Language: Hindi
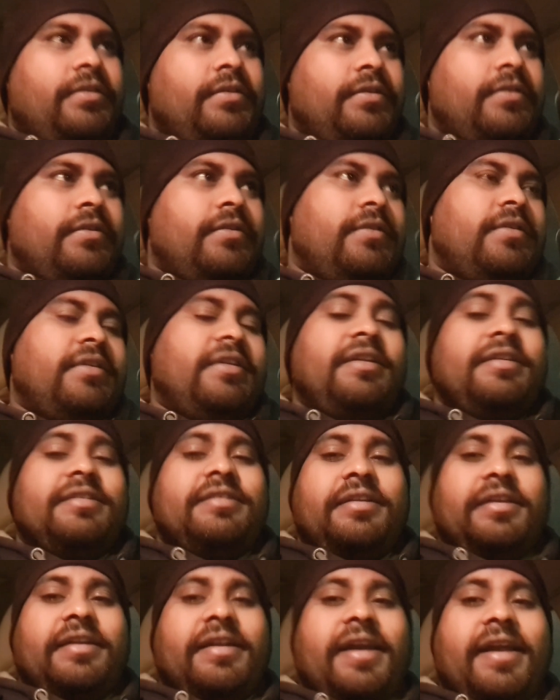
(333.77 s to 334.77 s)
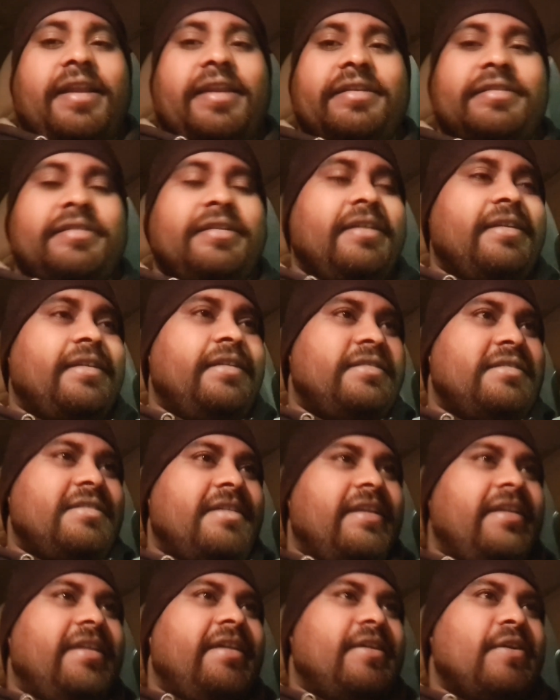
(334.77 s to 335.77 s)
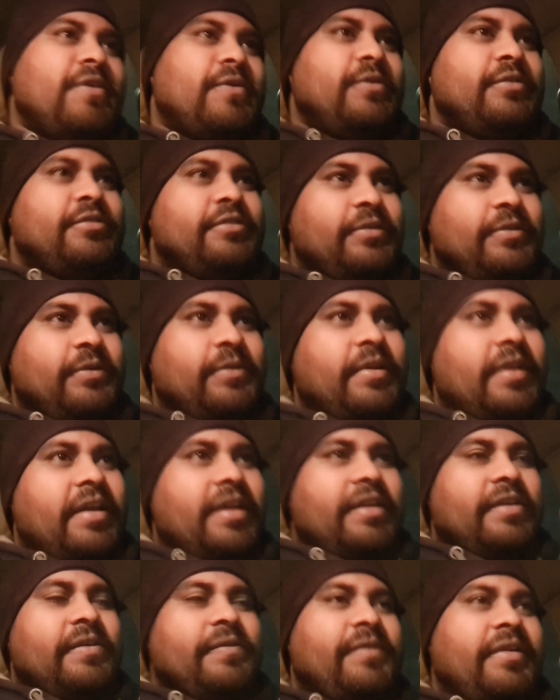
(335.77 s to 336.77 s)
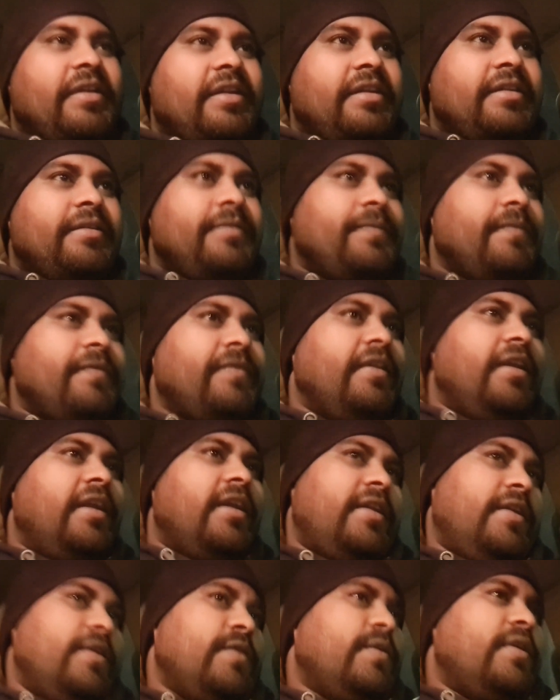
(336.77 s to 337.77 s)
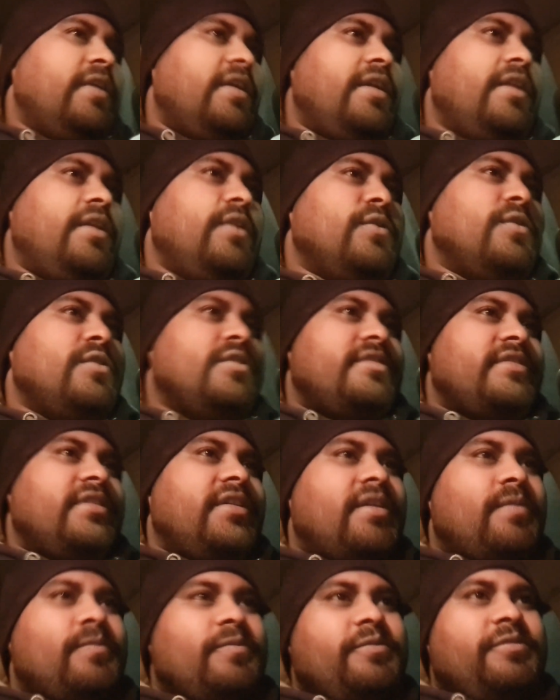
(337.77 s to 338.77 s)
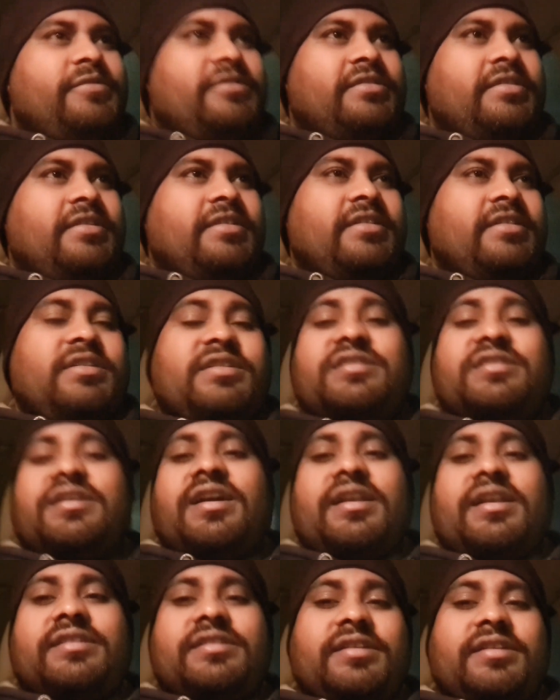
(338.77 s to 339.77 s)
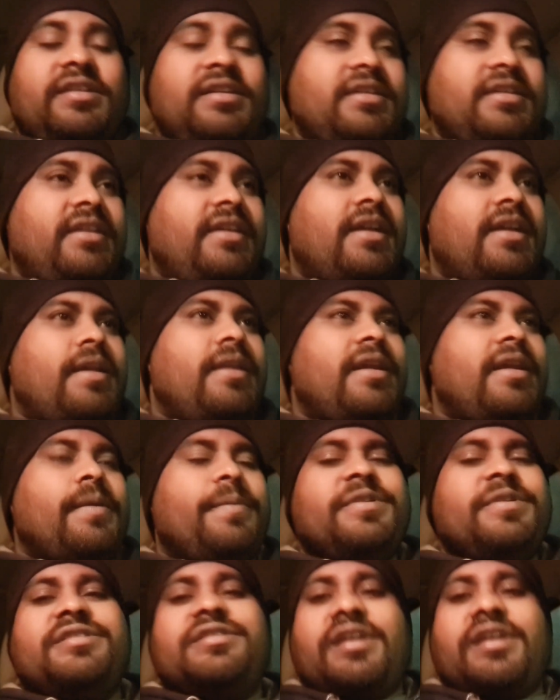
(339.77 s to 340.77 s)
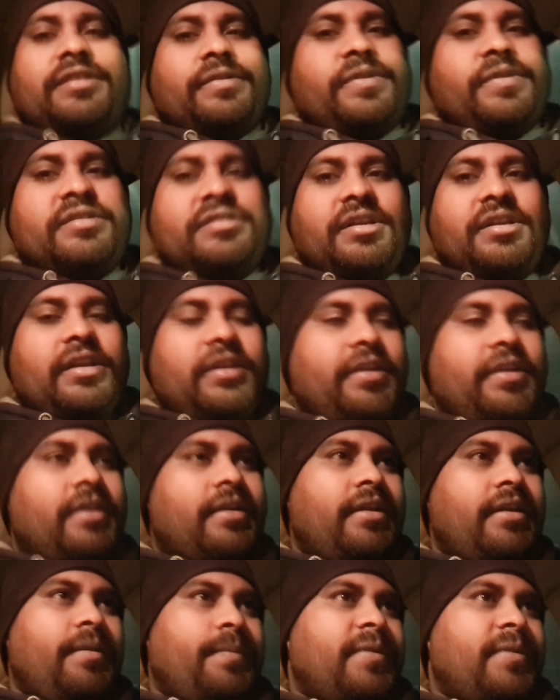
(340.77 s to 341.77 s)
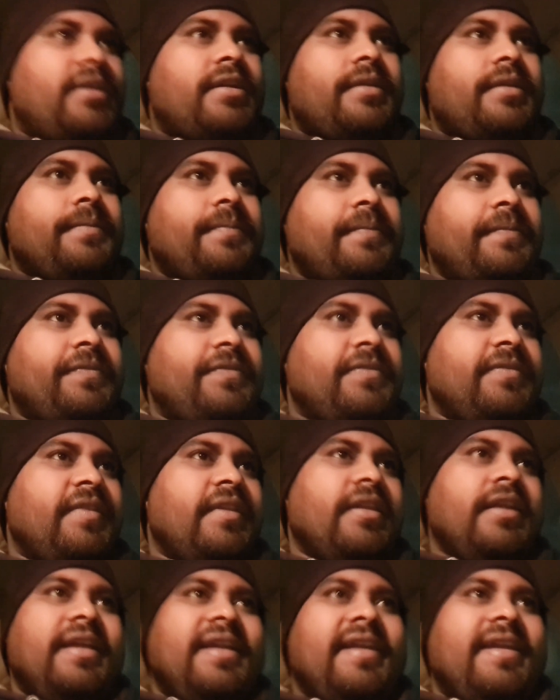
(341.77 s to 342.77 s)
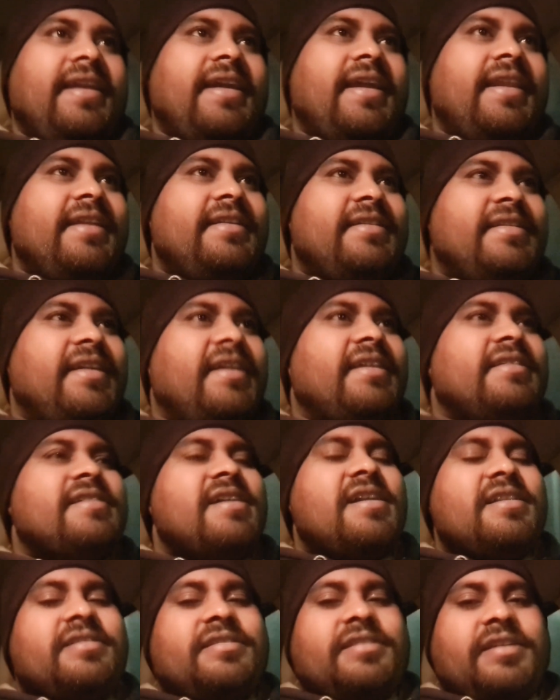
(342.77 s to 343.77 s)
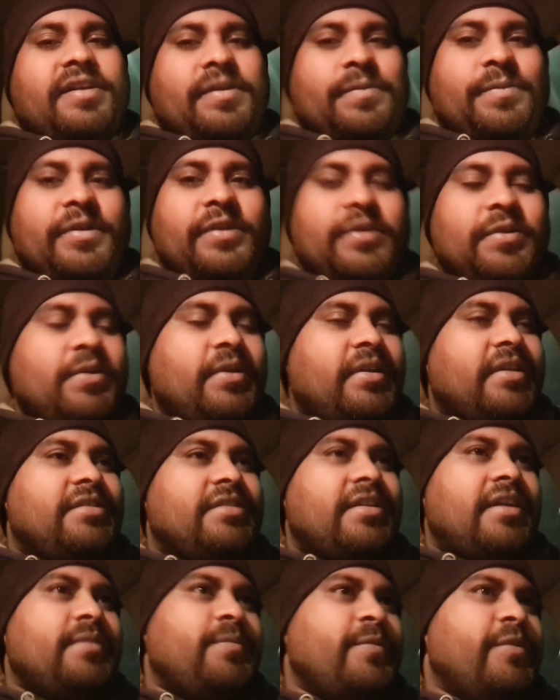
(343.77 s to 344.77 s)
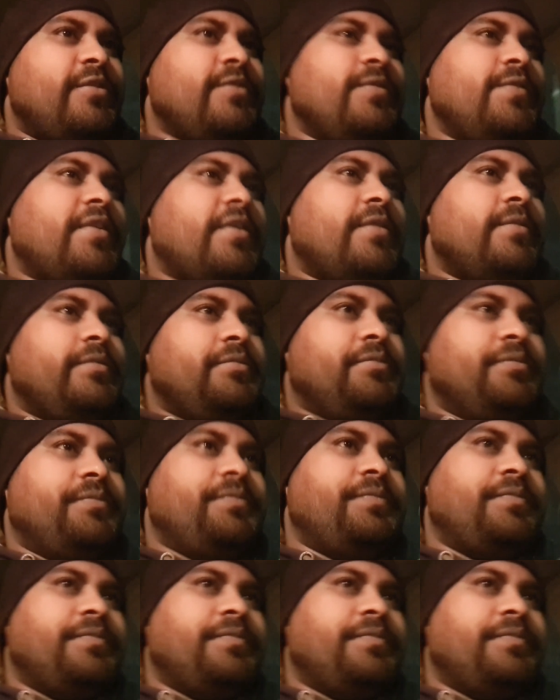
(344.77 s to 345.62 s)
तो इसके आने से इसके लिए खुशी हो रहा है ना फ्रेंड क्योंकि इन लोगों से हम सात यानी अभी सातवां साल रनिंग पे है यानी छः साल से हम इन लोगों के साथ में जुड़ा हूँ